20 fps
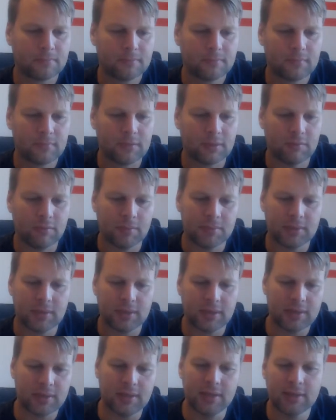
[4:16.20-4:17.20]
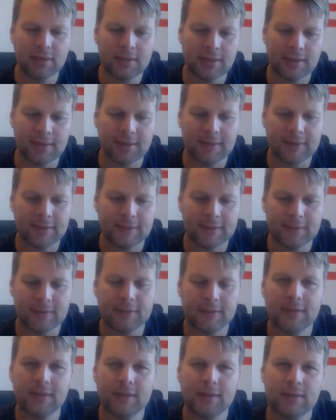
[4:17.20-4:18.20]
wenn man in eine Kirche reingeht,
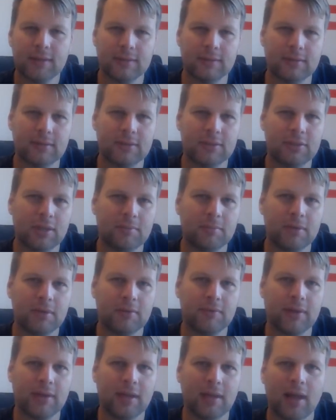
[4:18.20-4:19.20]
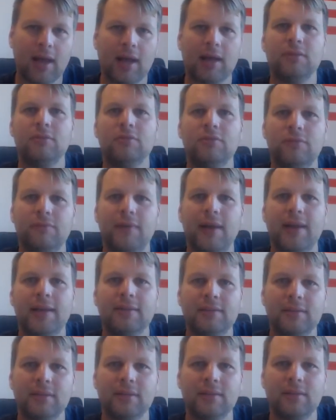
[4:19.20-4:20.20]
dass die scheinbar auf eine Art und
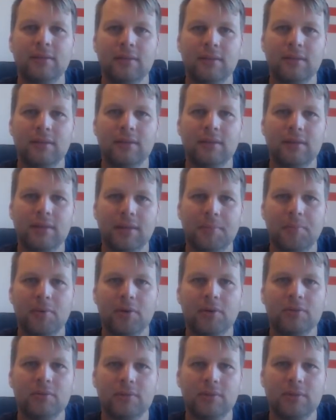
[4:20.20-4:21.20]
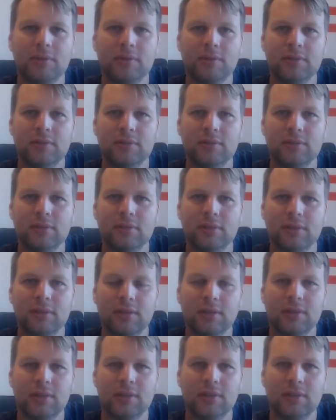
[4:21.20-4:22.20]
Weise gebaut worden ist,
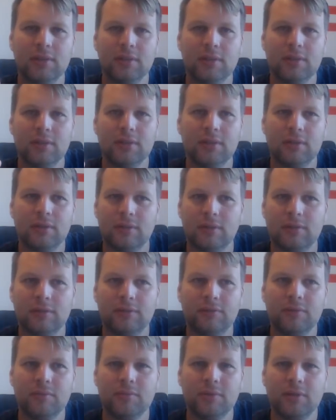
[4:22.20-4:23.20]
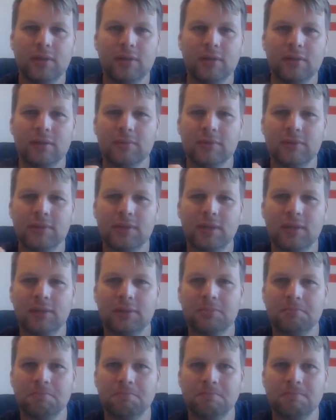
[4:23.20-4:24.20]
also ich fühle mich da auch immer sehr
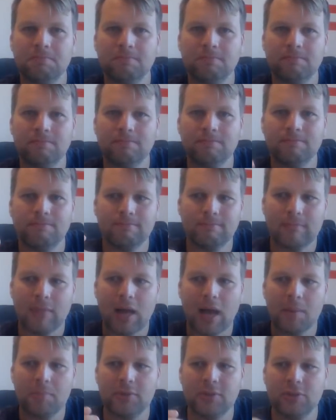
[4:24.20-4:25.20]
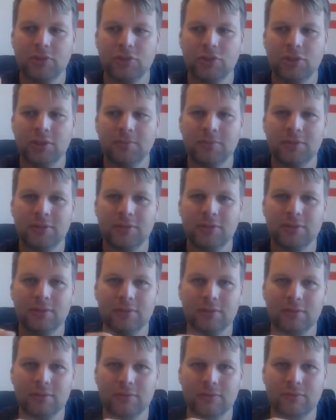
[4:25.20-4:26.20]
abgeschirmt
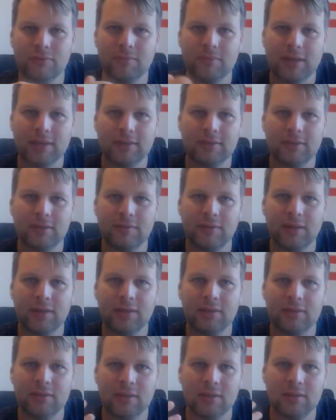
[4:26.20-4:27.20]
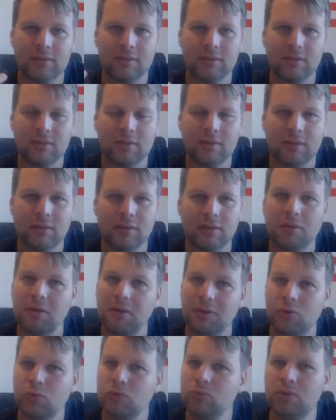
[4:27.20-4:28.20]
vom Rest der Welt, sehr äh,
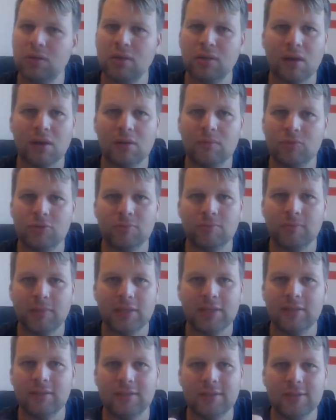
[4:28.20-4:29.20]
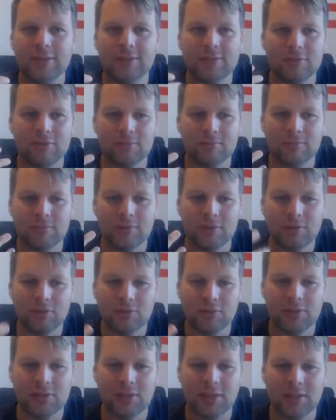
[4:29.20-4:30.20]
ein guter Raum zum Meditieren, zum in
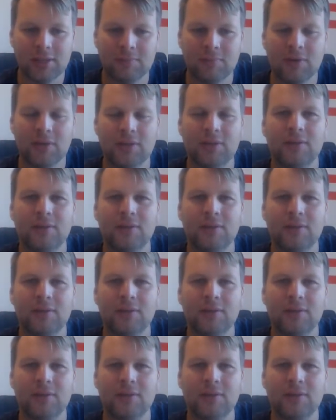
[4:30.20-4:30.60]
sich gehen einmal.